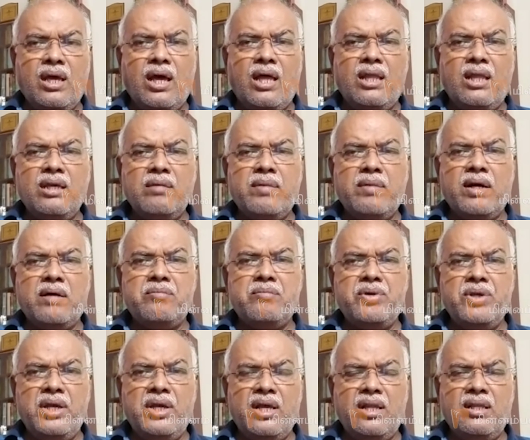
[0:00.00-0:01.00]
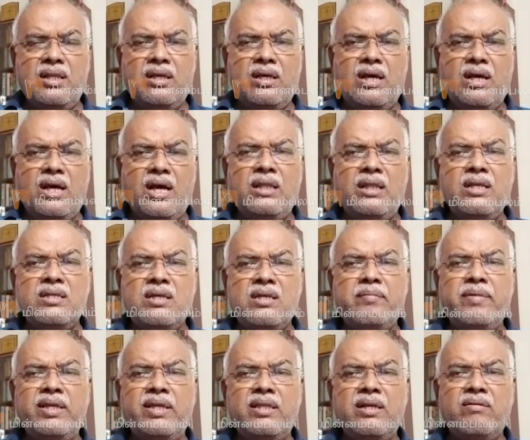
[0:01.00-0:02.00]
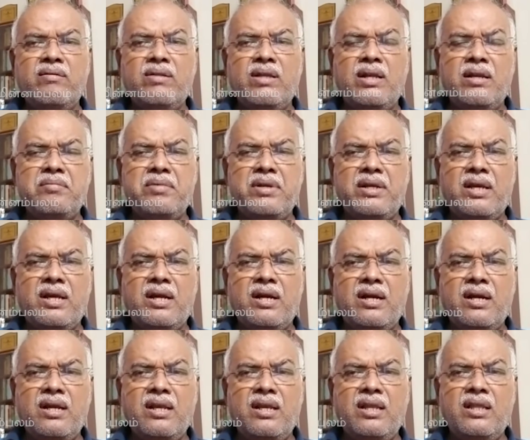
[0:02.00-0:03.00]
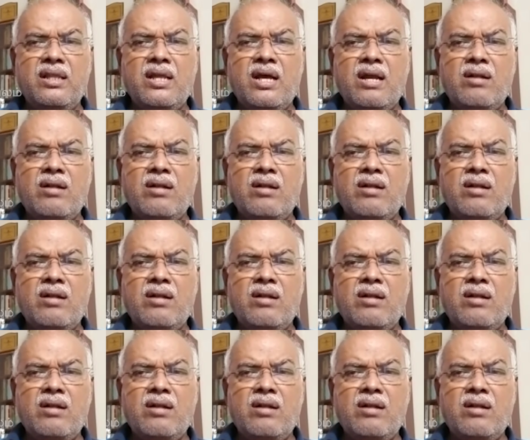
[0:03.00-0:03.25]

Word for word: அதிகமாக்க முடியாது அந்த சமயத்தில் வந்து என்ன பண்ணியிருக்காங்கன்னு கேட்டிங்கன்னா இந்த